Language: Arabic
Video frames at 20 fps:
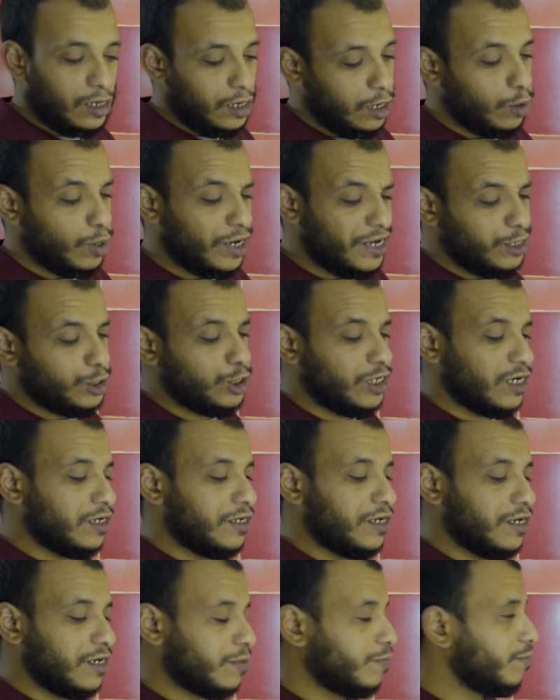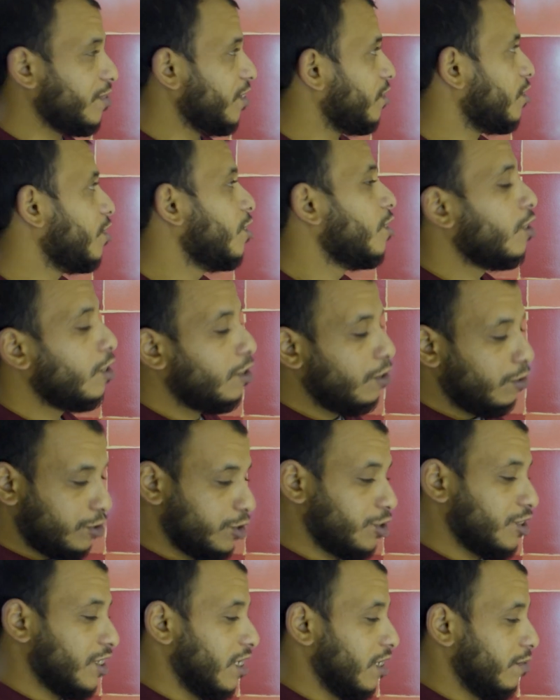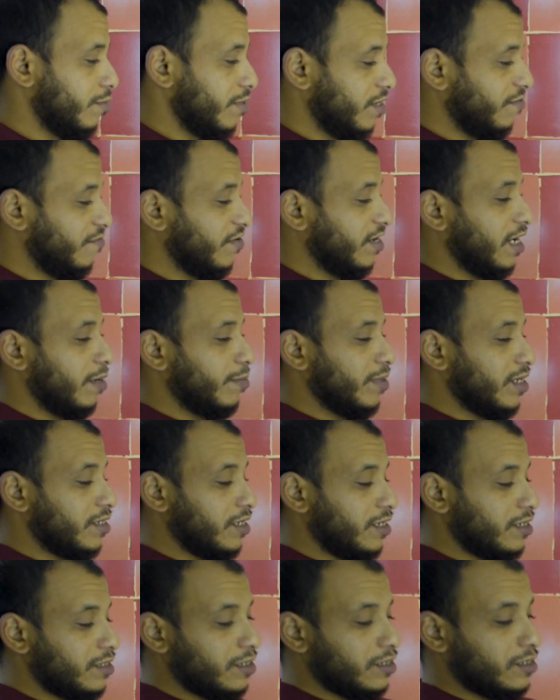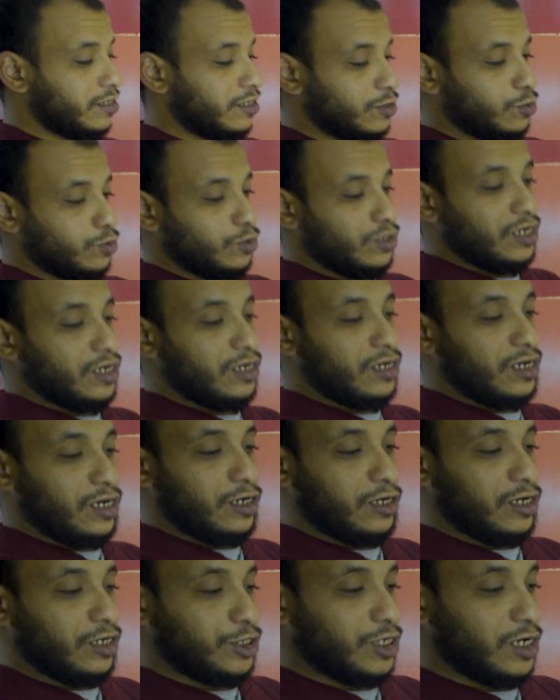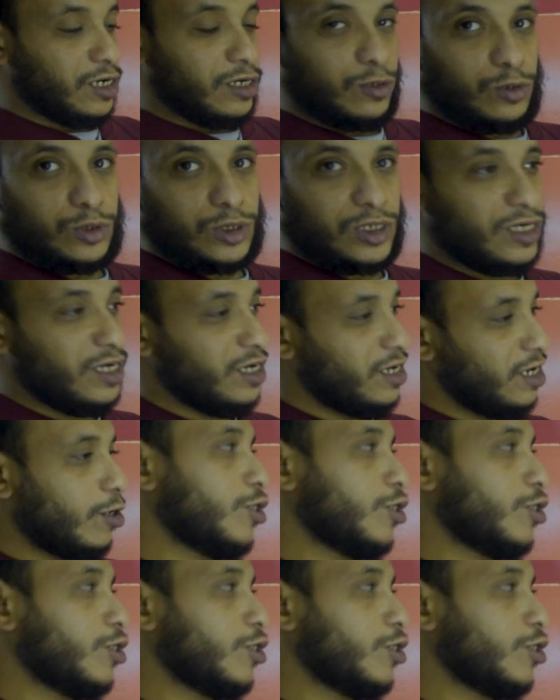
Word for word: او اي شكل دائري كبير وتشتغل بيه فانا عملت حته كرتونه على شكل نص دائره